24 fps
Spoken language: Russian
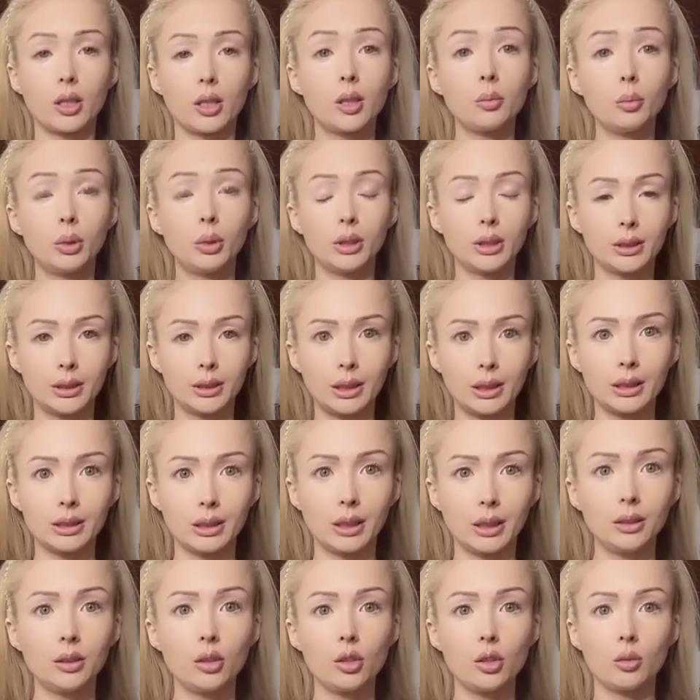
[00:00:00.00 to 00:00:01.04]
Им было
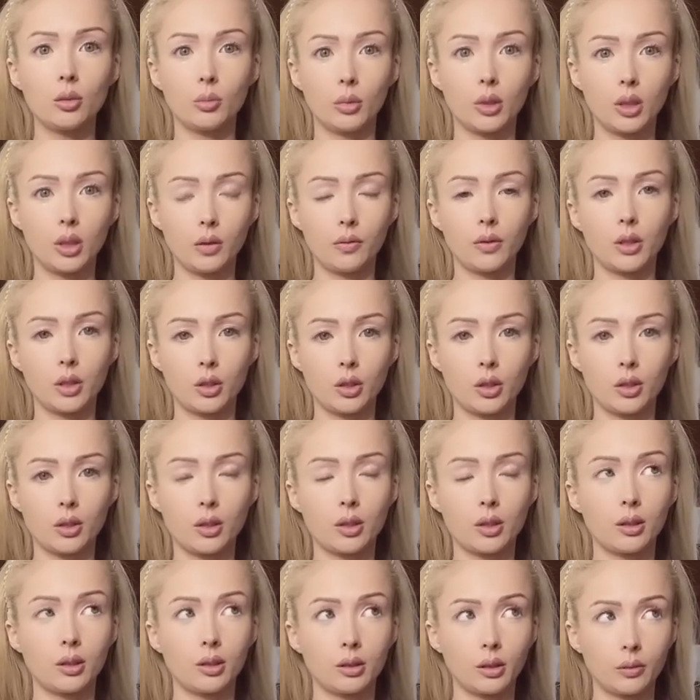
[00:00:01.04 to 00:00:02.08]
достаточно моей
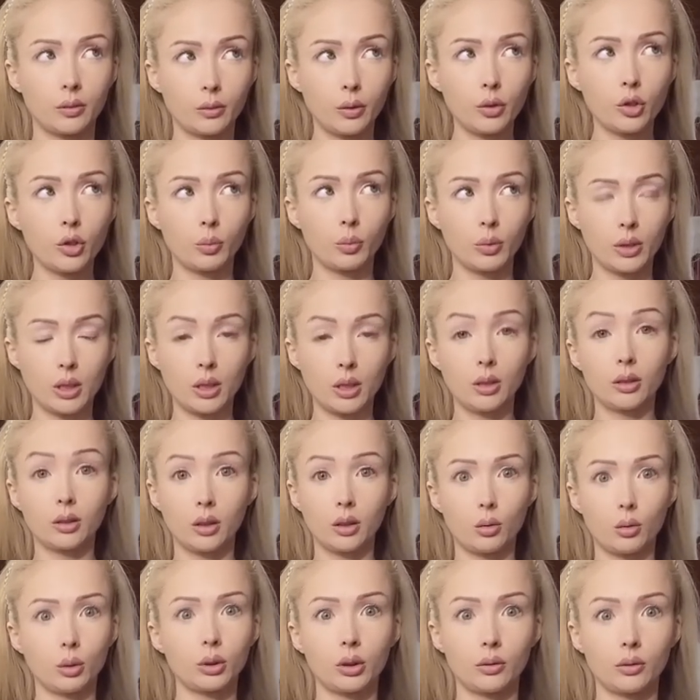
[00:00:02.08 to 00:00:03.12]
внешности для того, чтобы сделать
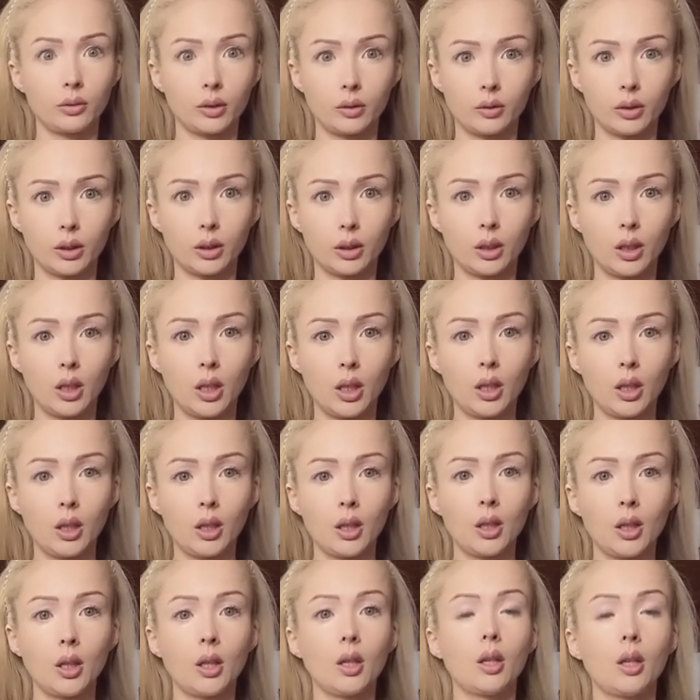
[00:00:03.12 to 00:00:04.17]
какой-то вывод.
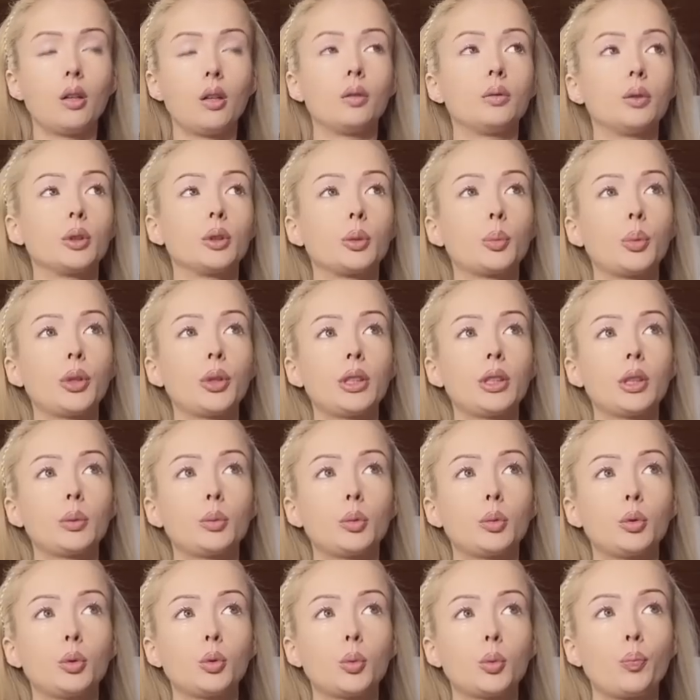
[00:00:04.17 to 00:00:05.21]
Вот,
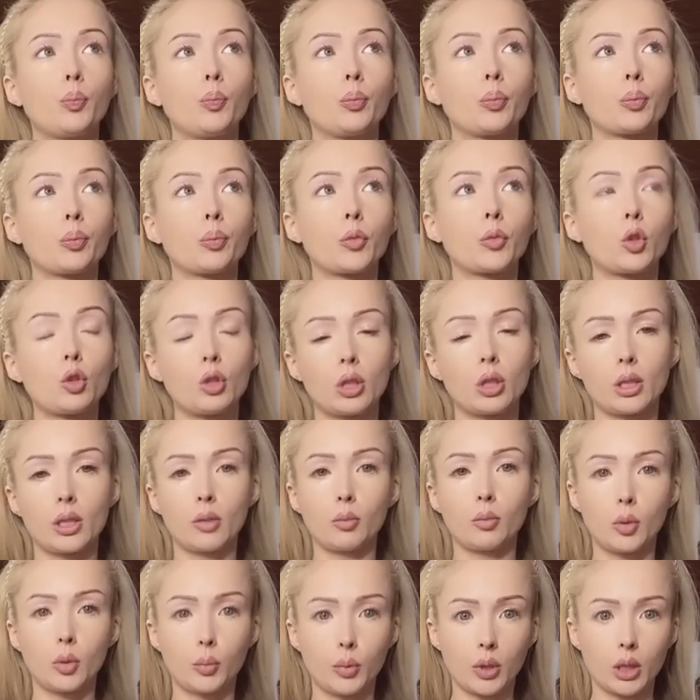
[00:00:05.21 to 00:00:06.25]
поэтому то же
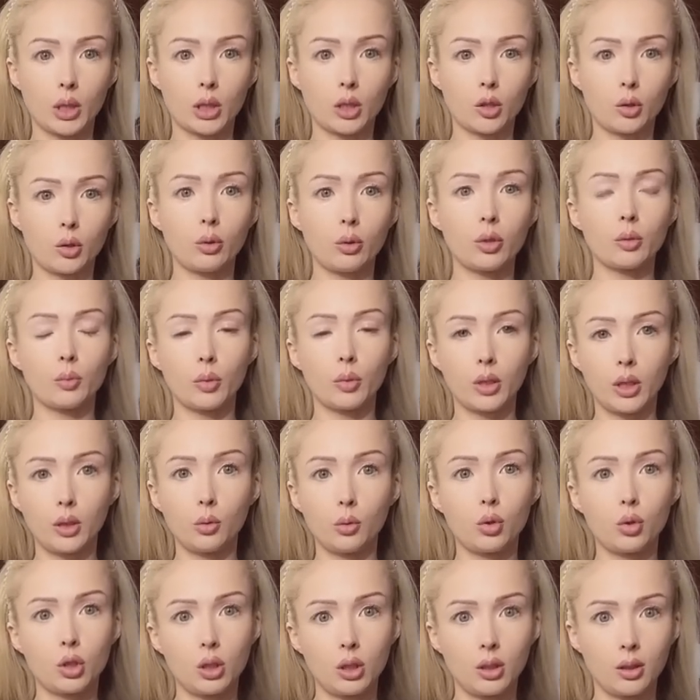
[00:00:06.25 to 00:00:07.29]
самое произошло и с моей
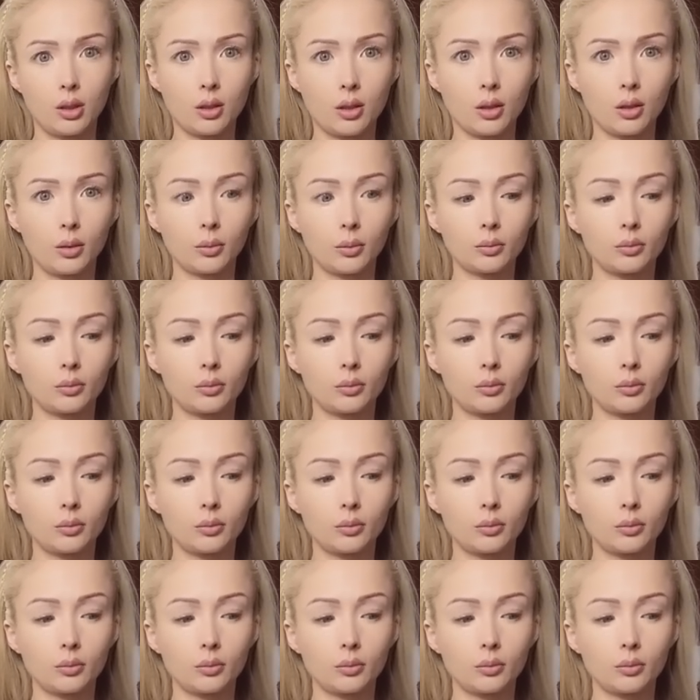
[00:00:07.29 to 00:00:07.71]
ученицей.